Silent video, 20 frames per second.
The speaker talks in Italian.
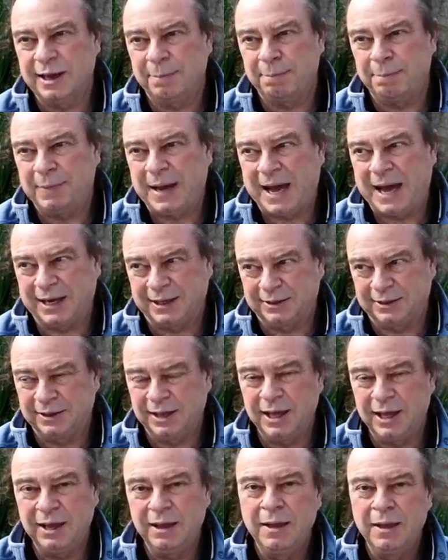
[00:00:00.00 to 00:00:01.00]
da
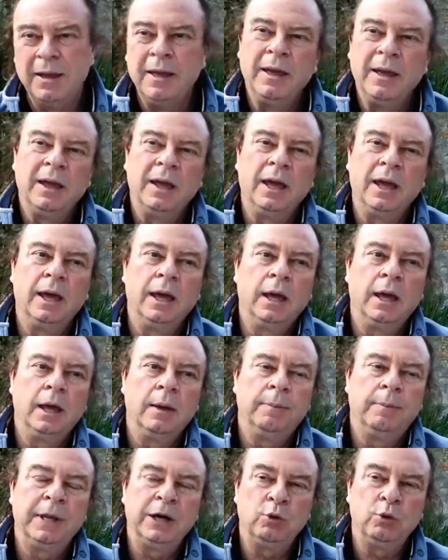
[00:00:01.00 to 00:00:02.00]
parte
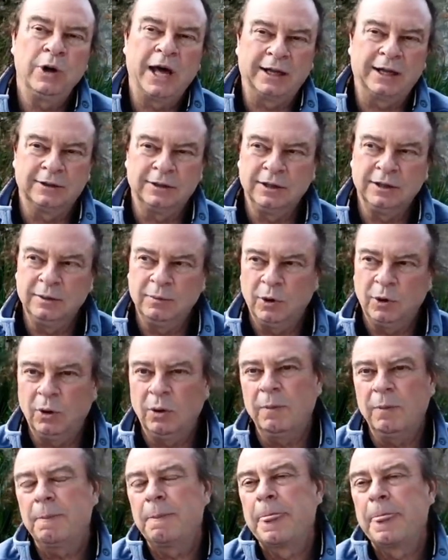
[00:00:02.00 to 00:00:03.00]
eh, per un
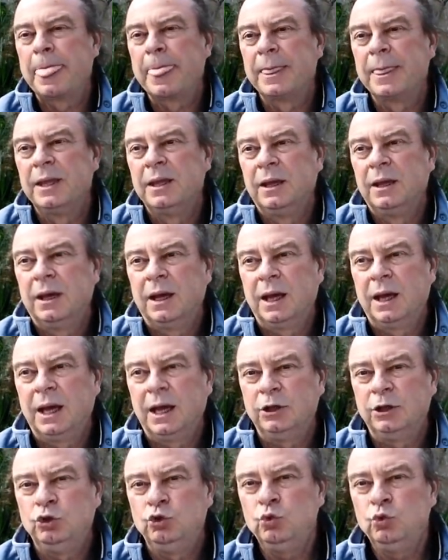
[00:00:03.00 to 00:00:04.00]
attimo
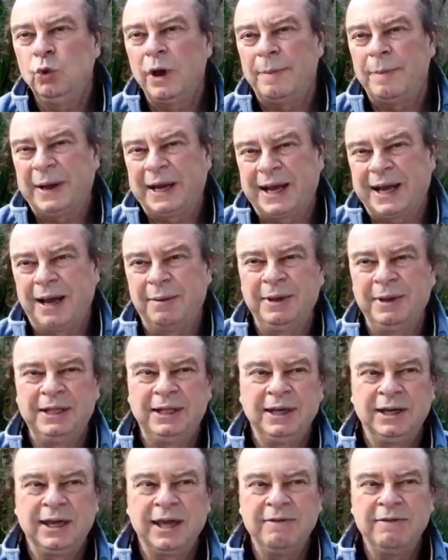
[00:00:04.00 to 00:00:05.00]
eh, due
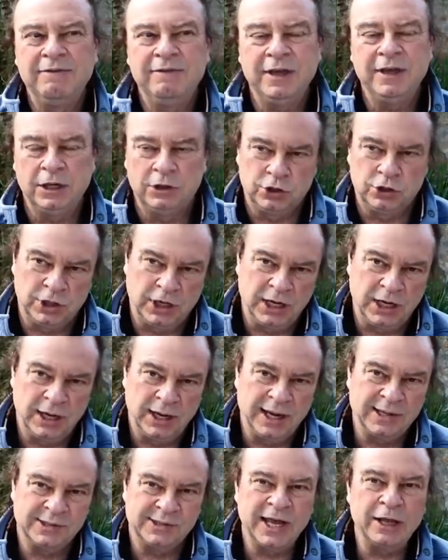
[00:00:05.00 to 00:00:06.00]
parametri che
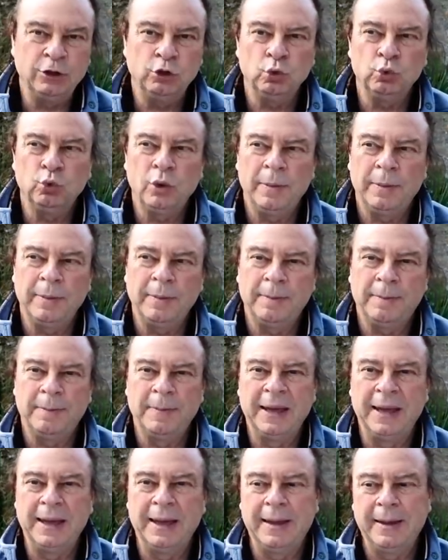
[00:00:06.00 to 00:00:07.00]
invece, essendo due
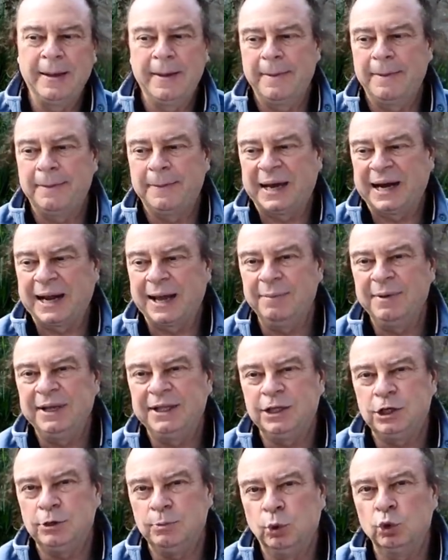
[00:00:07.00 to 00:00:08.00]
eh,
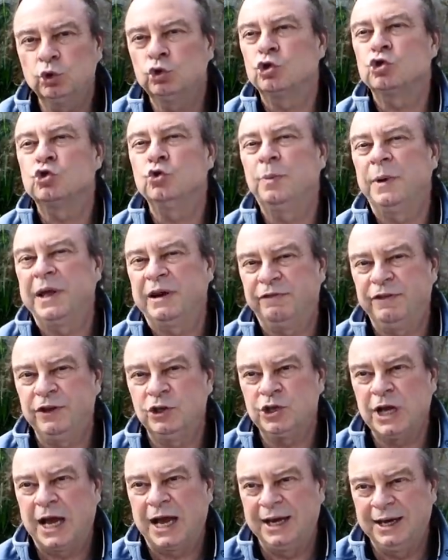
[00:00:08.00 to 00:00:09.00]
parametri molto
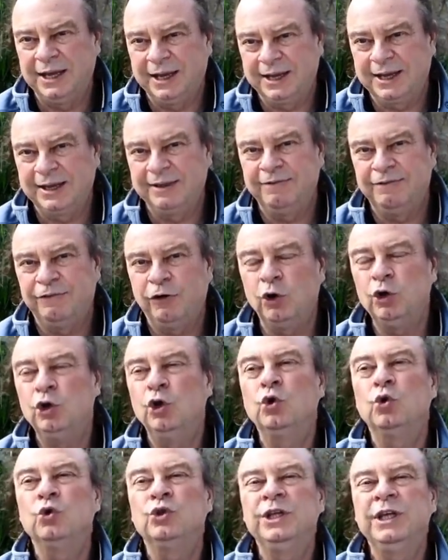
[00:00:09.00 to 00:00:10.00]
superficiali e che
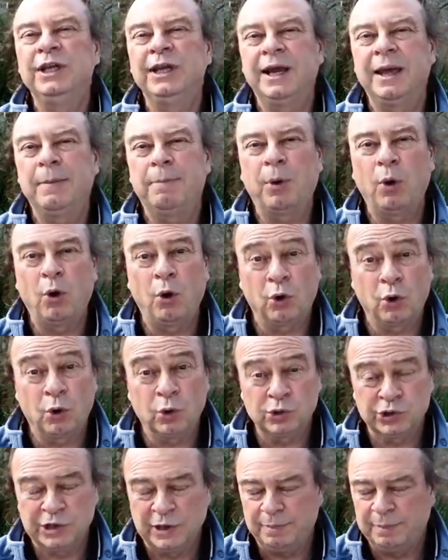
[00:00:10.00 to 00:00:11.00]
vogliono dire
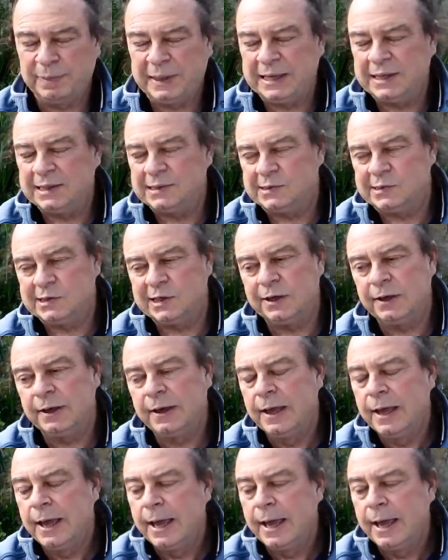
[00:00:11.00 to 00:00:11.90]
poco se presi